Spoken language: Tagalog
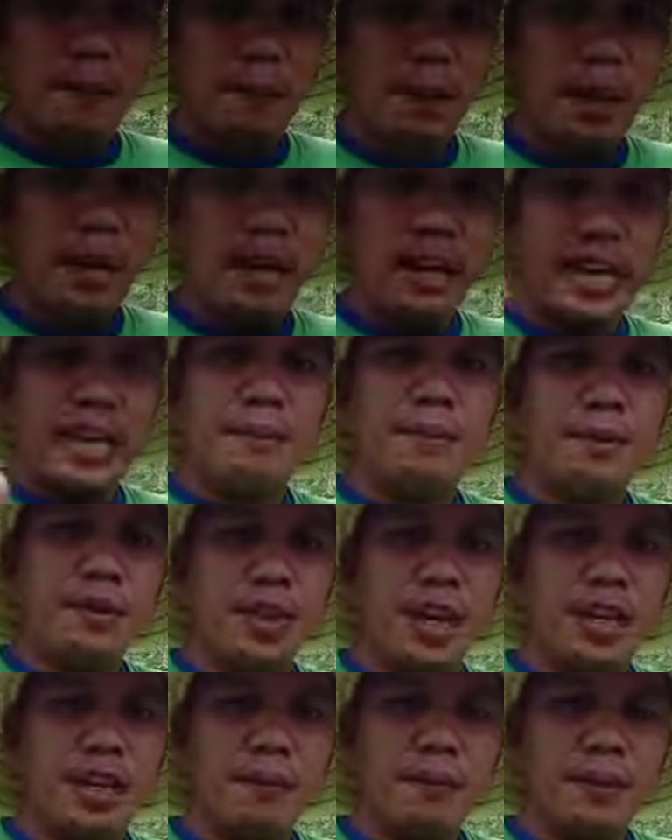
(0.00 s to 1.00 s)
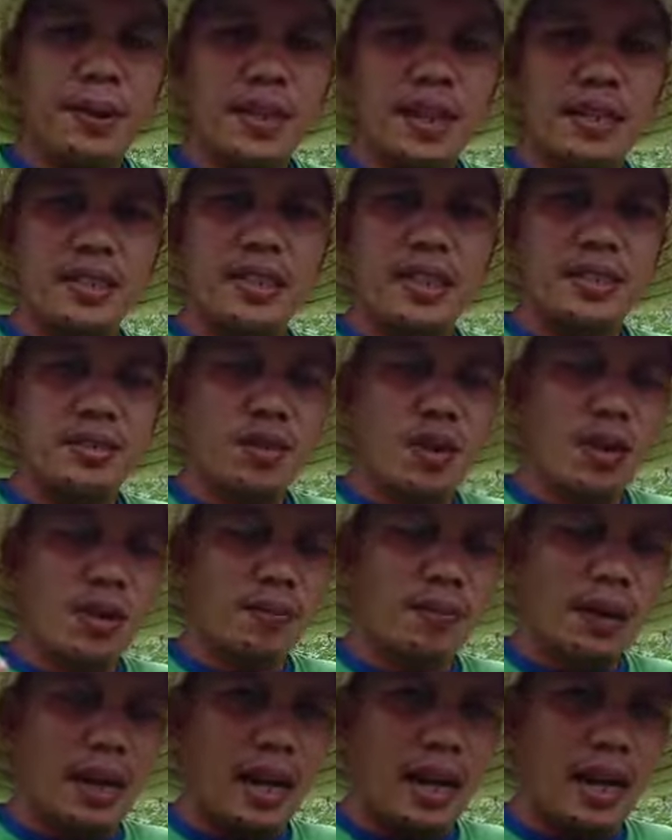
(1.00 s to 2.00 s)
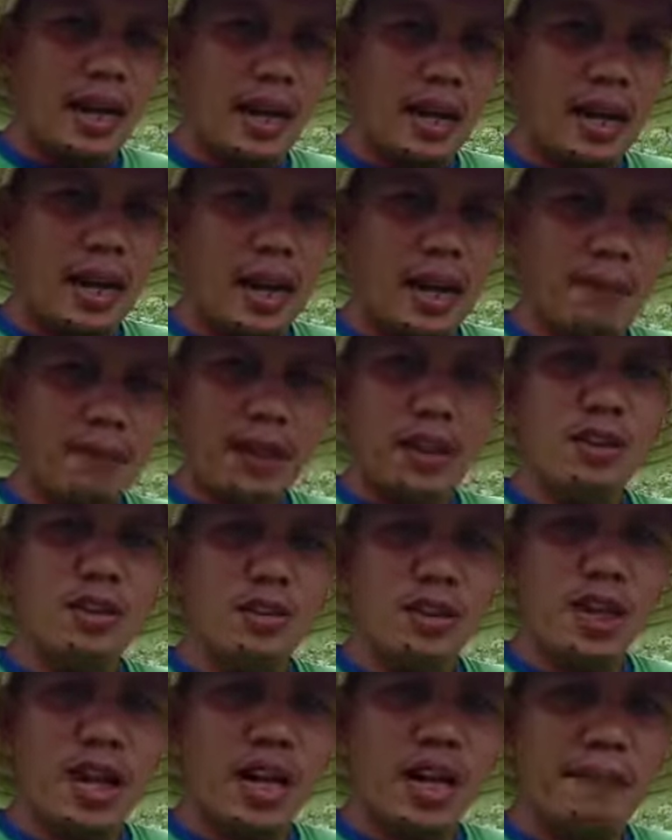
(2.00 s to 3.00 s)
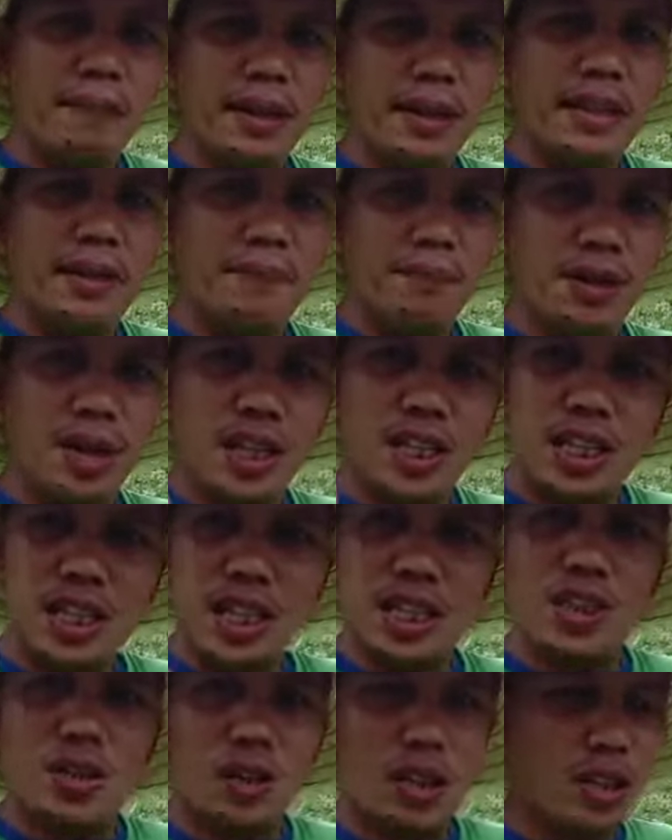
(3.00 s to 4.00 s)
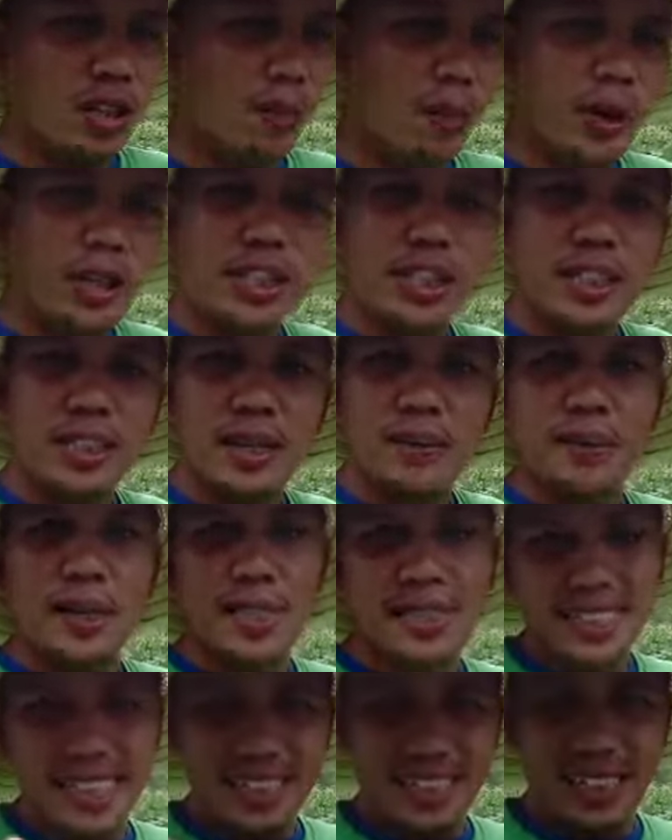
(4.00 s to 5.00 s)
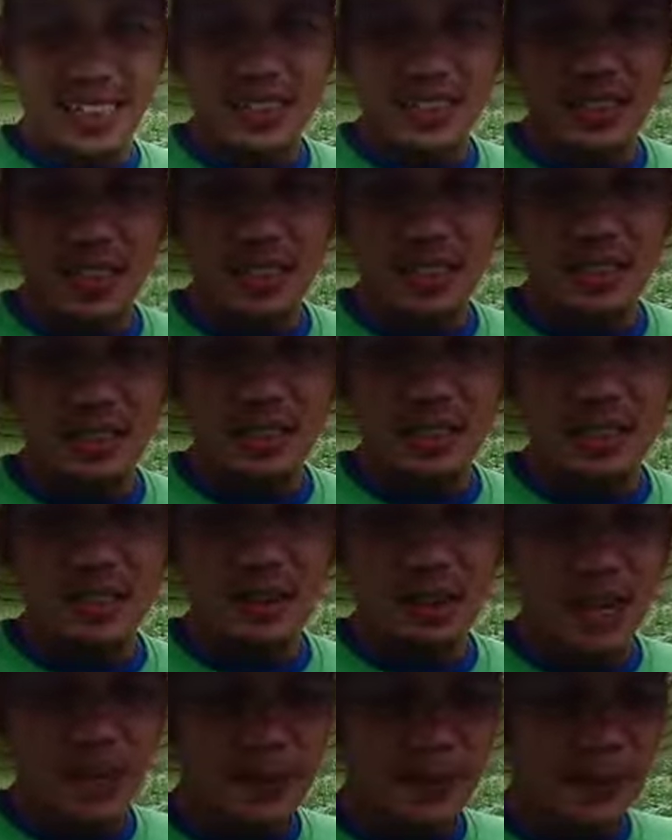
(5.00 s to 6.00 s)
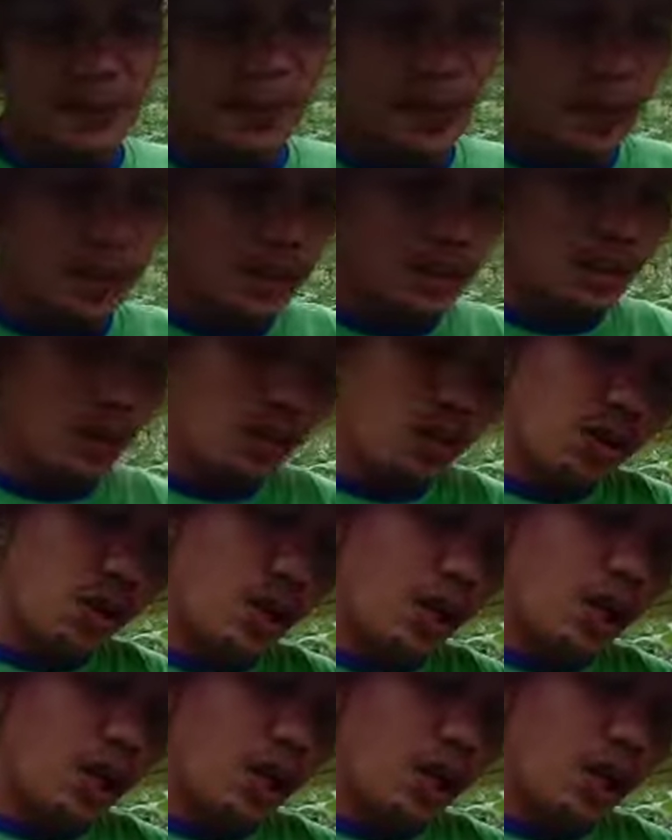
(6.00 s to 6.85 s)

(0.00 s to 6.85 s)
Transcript: maglagay na po tayo ng pit so ang, ang, ang method na gamitin po natin dito ito po ay sinasabing side dressing okay so